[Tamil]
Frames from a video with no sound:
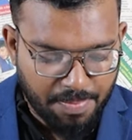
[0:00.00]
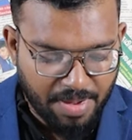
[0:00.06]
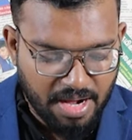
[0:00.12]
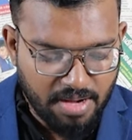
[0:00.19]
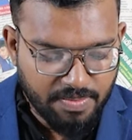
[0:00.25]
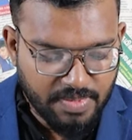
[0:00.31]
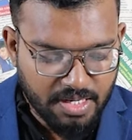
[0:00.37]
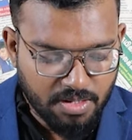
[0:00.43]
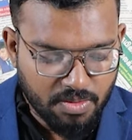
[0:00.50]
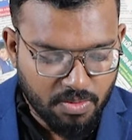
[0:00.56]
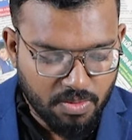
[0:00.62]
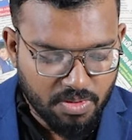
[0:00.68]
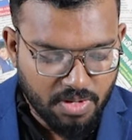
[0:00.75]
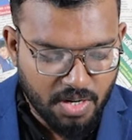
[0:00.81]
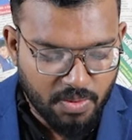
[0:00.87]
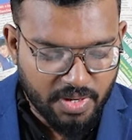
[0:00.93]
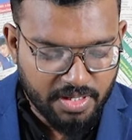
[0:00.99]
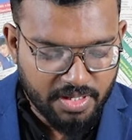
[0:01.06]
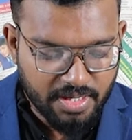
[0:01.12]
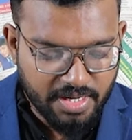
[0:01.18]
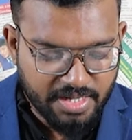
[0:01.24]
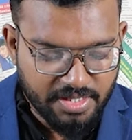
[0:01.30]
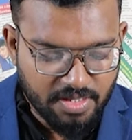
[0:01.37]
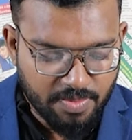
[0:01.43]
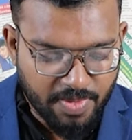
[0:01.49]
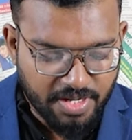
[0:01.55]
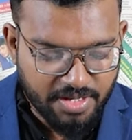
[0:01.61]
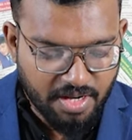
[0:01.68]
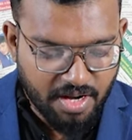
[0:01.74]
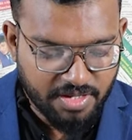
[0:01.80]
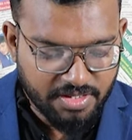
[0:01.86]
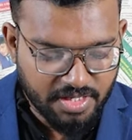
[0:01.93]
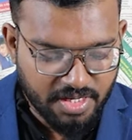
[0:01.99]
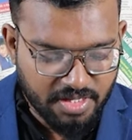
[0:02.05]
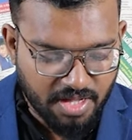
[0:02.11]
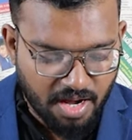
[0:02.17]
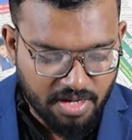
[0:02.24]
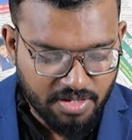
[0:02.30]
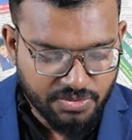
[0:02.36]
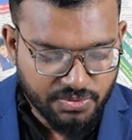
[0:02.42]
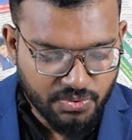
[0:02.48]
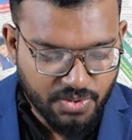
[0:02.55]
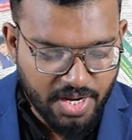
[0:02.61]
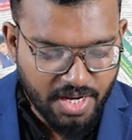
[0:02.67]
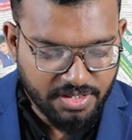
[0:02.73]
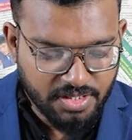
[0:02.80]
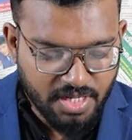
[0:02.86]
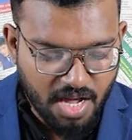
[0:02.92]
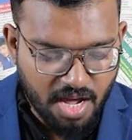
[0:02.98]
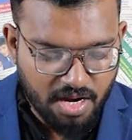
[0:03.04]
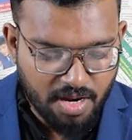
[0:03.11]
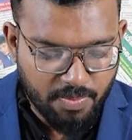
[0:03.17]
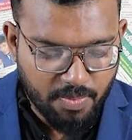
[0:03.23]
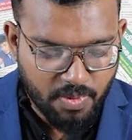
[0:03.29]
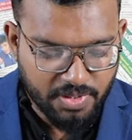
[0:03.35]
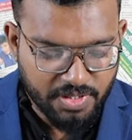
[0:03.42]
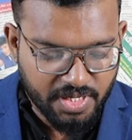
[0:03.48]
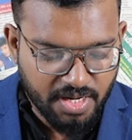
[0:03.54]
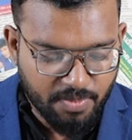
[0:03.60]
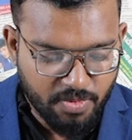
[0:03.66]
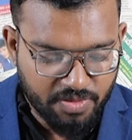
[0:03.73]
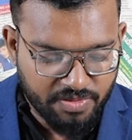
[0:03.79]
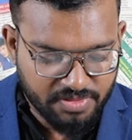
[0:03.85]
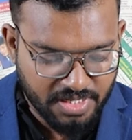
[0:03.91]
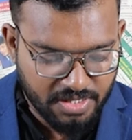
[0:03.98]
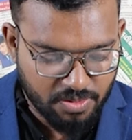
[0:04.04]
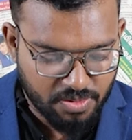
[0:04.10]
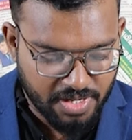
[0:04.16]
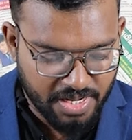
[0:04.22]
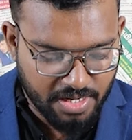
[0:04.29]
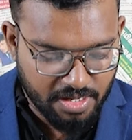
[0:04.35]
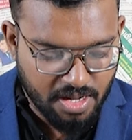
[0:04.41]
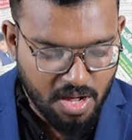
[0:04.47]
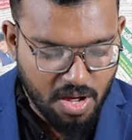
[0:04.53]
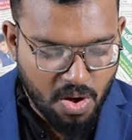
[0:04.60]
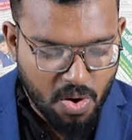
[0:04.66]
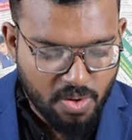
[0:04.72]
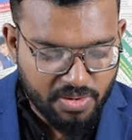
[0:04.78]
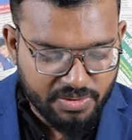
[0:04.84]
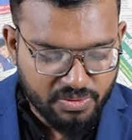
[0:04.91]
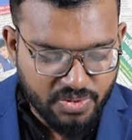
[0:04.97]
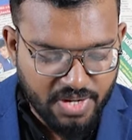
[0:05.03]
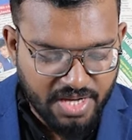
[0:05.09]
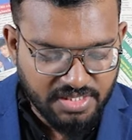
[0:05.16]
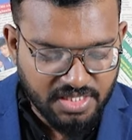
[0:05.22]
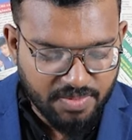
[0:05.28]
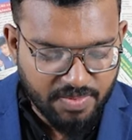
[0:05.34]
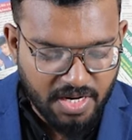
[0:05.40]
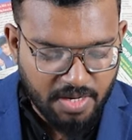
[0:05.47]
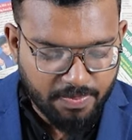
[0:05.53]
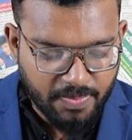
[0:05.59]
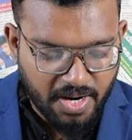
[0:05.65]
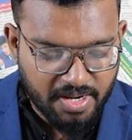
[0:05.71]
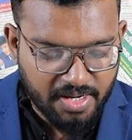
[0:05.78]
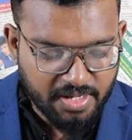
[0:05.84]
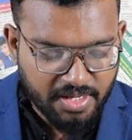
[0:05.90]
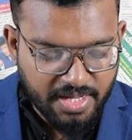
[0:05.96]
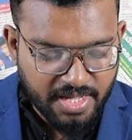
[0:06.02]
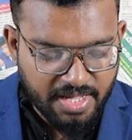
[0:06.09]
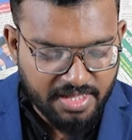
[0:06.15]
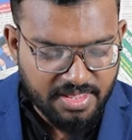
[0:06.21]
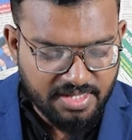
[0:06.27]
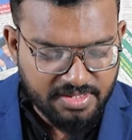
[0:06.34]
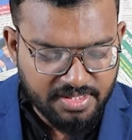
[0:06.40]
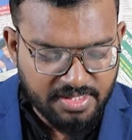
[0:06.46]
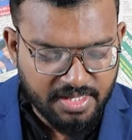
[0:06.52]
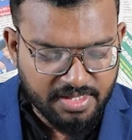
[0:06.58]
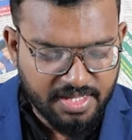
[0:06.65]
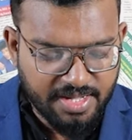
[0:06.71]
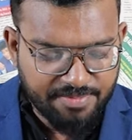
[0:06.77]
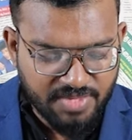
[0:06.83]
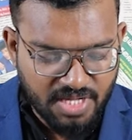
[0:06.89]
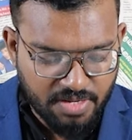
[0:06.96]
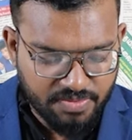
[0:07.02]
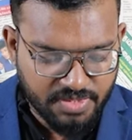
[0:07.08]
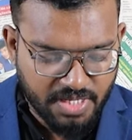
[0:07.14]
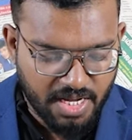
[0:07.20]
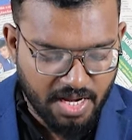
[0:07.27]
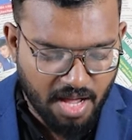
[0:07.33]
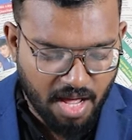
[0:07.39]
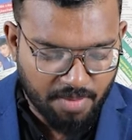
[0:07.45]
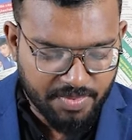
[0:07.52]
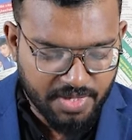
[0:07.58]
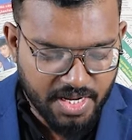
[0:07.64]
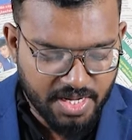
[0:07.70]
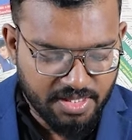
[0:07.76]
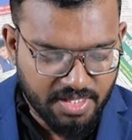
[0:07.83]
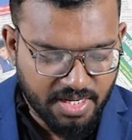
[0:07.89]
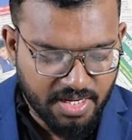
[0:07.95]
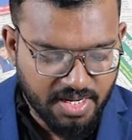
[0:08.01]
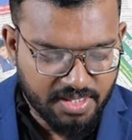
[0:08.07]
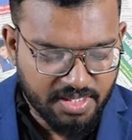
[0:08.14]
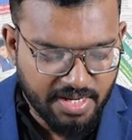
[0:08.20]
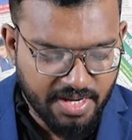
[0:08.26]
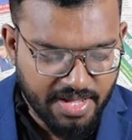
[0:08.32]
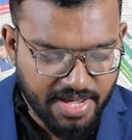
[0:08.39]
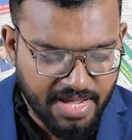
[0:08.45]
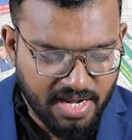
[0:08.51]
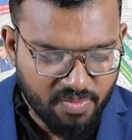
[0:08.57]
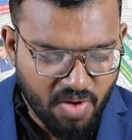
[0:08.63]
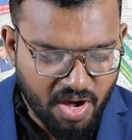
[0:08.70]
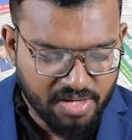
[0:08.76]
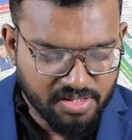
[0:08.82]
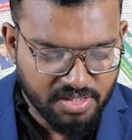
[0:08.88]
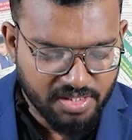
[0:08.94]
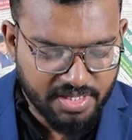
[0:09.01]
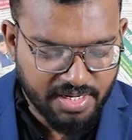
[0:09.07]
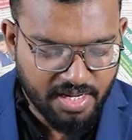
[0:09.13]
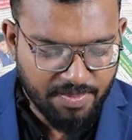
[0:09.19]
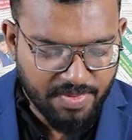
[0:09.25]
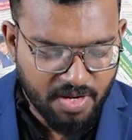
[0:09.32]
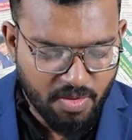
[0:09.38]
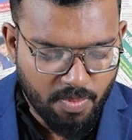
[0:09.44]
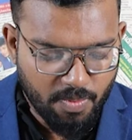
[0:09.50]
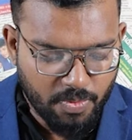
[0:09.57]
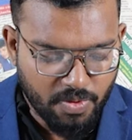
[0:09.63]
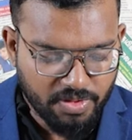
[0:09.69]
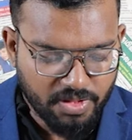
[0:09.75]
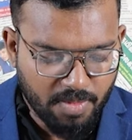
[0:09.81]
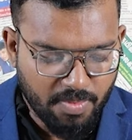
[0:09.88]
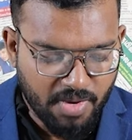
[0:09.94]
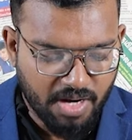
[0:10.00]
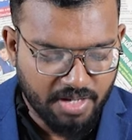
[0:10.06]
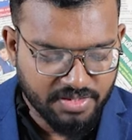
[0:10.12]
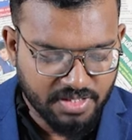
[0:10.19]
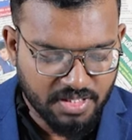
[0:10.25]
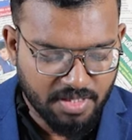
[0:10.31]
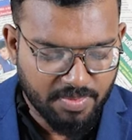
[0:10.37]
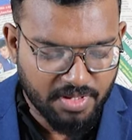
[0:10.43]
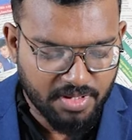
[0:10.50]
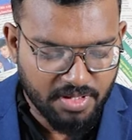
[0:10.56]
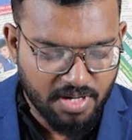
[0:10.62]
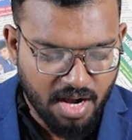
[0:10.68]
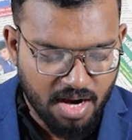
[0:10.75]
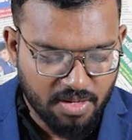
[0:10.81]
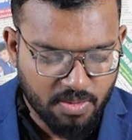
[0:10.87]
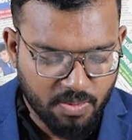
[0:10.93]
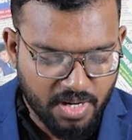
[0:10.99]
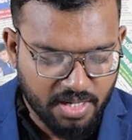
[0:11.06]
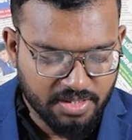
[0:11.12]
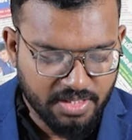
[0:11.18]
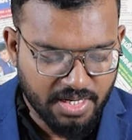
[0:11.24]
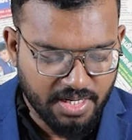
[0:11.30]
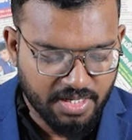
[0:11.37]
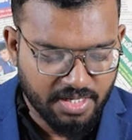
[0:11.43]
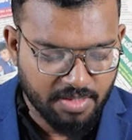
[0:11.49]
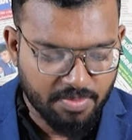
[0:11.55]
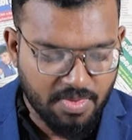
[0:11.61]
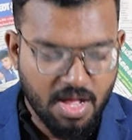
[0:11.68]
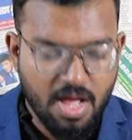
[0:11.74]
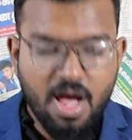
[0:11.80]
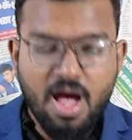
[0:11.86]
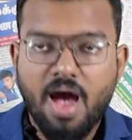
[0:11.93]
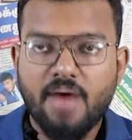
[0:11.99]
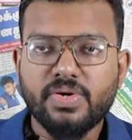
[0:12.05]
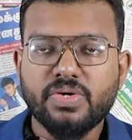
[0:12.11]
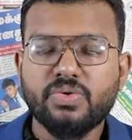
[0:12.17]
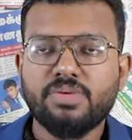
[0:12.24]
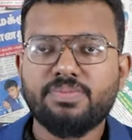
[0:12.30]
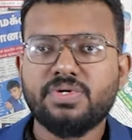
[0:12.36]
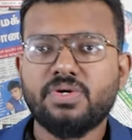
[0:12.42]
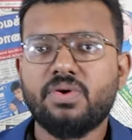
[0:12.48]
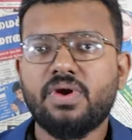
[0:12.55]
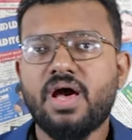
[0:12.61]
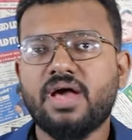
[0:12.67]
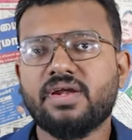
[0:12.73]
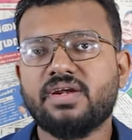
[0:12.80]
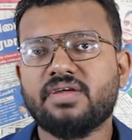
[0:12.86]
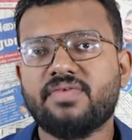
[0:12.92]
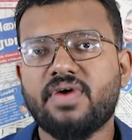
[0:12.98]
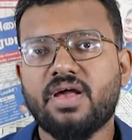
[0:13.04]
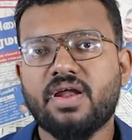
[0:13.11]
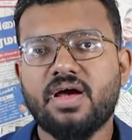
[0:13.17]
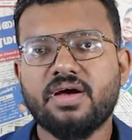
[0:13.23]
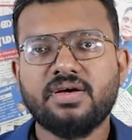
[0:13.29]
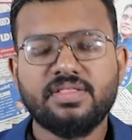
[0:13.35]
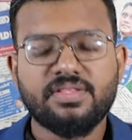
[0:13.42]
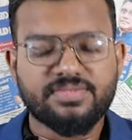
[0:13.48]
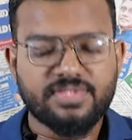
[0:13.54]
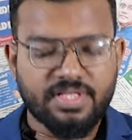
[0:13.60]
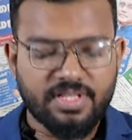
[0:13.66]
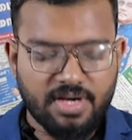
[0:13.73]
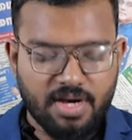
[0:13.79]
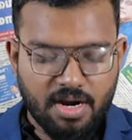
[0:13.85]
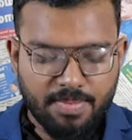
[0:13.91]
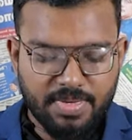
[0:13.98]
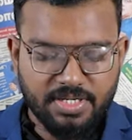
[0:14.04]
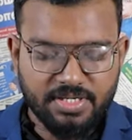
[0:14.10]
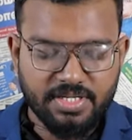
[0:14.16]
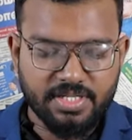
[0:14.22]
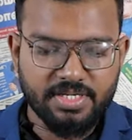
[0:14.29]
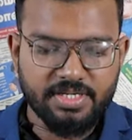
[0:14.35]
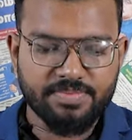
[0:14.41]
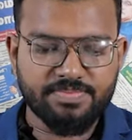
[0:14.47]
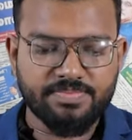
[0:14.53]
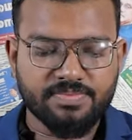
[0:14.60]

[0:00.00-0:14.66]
பல்வேறு குழுக்களுடன் இணைந்து பணியாற்றியதால் சுயேட்சையாக போட்டியிட முடிவு செய்துள்ளேன் ஒரு சுயேட்சை வேட்பாளர் எந்த சின்னத்தையும் தேர்வு செய்யலாம் இந்த நேரத்தில் எரிவாயு சிலிண்டரே மிகவும் பொருத்தமான சின்னம் என்று நான் உணர்ந்தேன் என்றும் அவர் குறிப்பிட்டுள்ளார் என்றவாறாக அந்த செய்தி காணப்படுகிறது